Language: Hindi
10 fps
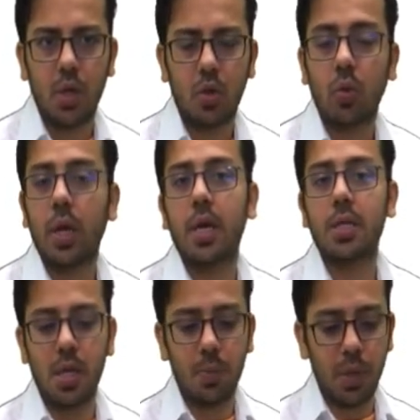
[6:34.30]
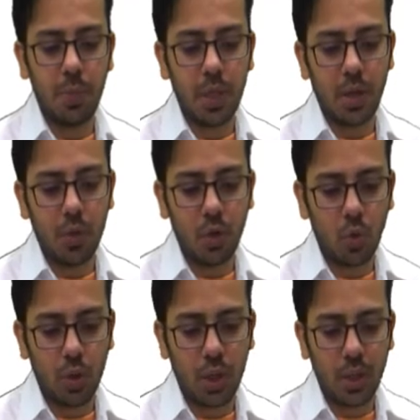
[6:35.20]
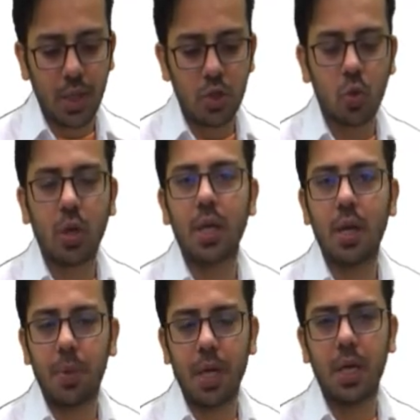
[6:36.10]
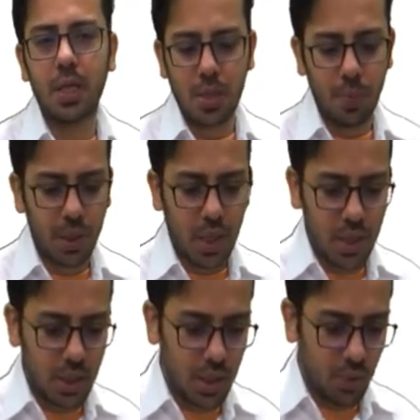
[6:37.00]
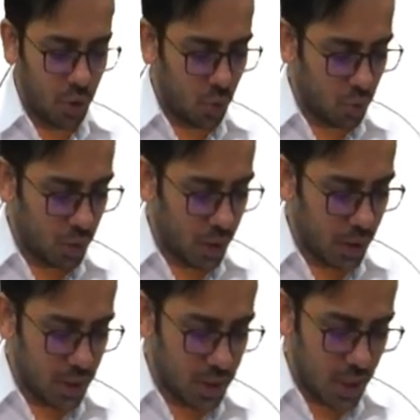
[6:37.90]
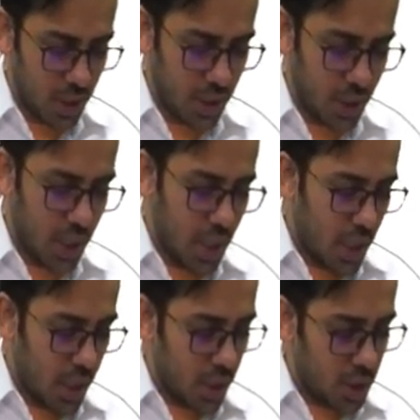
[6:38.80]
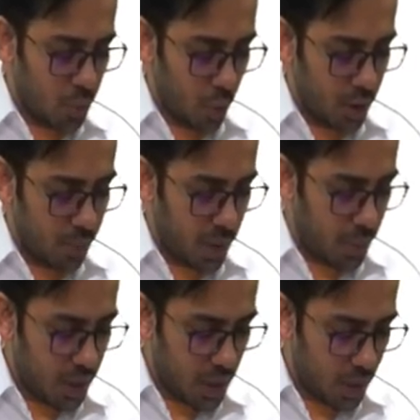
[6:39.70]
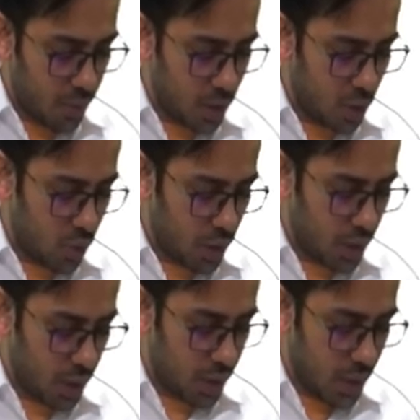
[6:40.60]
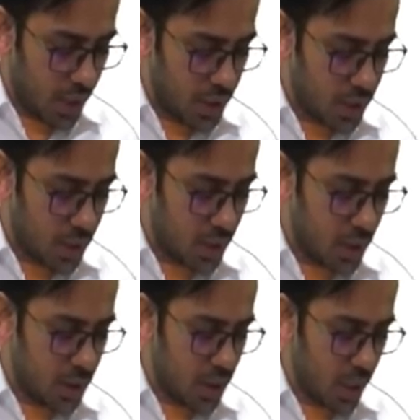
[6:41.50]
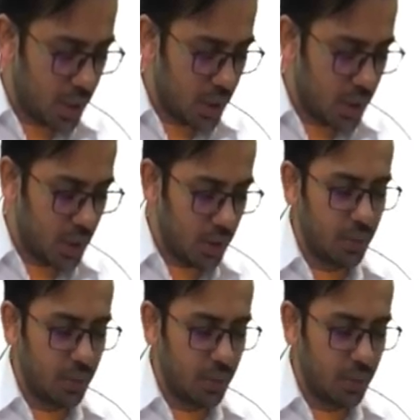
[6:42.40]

तो ऐसे में भी रेवेन्यू को रिकॉग्नाइज तो करना ही पड़ेगा ना सिंपल कहानी है रेवेन्यू को तो रिकॉग्नाइज करेंगे इस पॉइंट पे भी रेवेन्यू रिकॉग्नाइज की जाएगी